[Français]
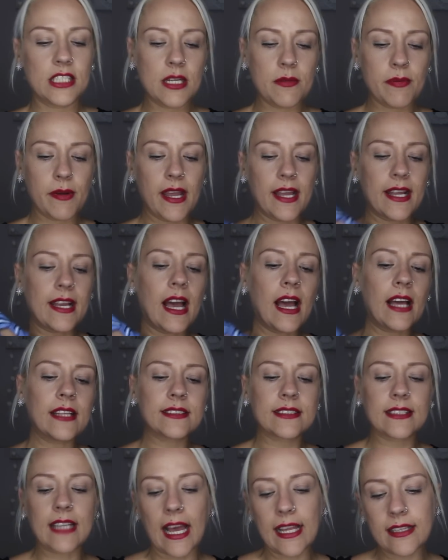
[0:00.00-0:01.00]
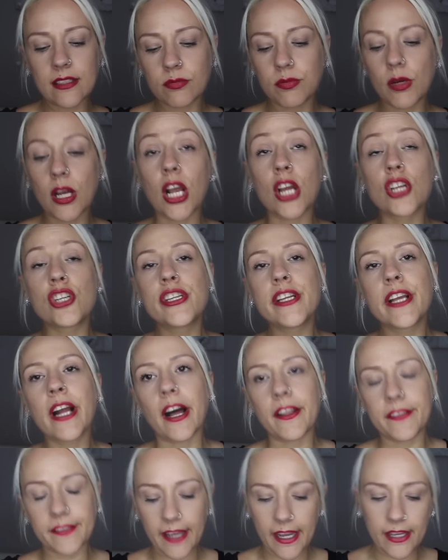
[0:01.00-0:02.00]
J'ai pris un 44. Quand je dis
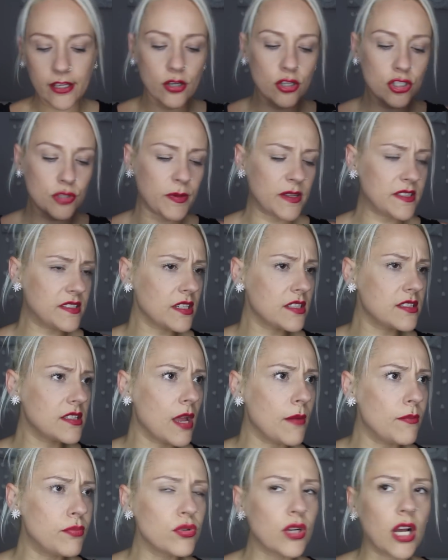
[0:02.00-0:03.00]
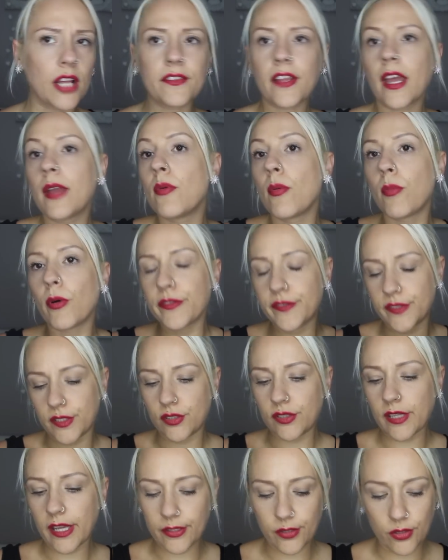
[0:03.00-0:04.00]
grande taille, euh, je pensais que c'était un plus grand taille. Mais bon, c'est
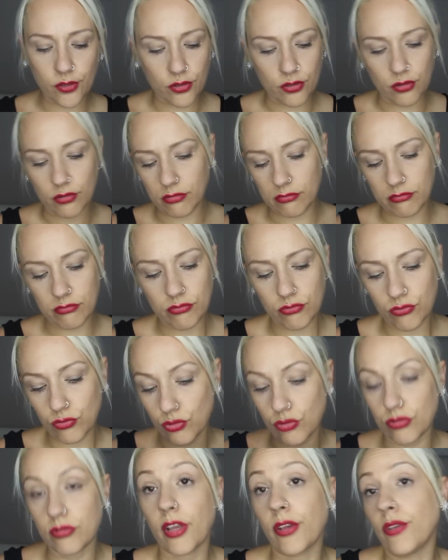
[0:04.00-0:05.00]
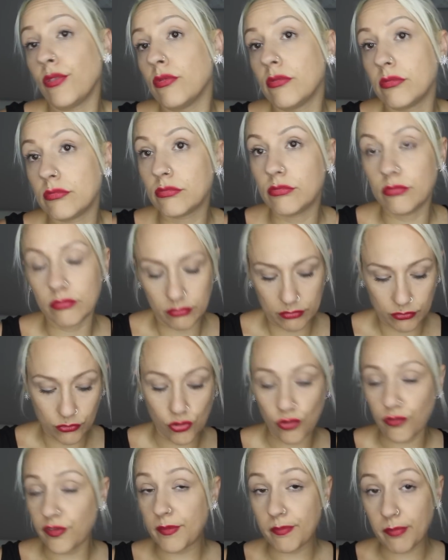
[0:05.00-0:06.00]
une taille, euh, taille
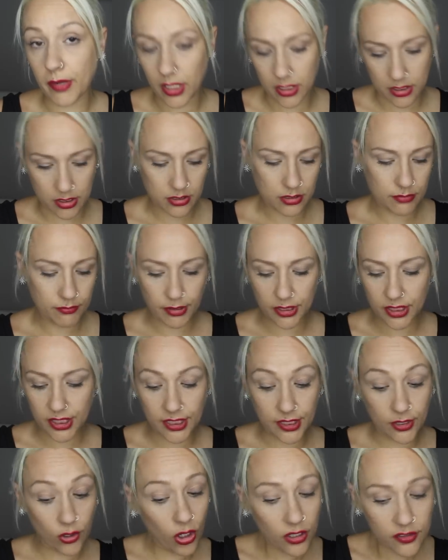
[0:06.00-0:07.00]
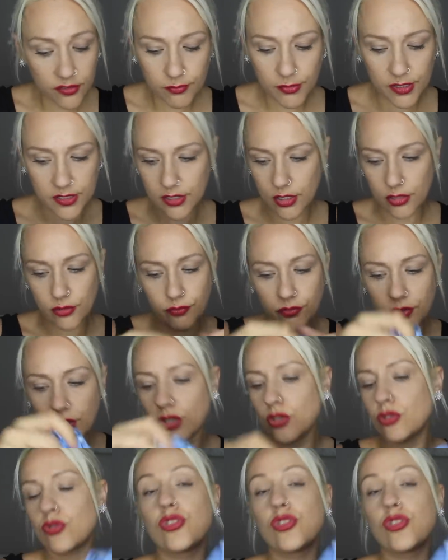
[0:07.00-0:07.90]
de fille pas, pas très grosse, mais c'est une fille.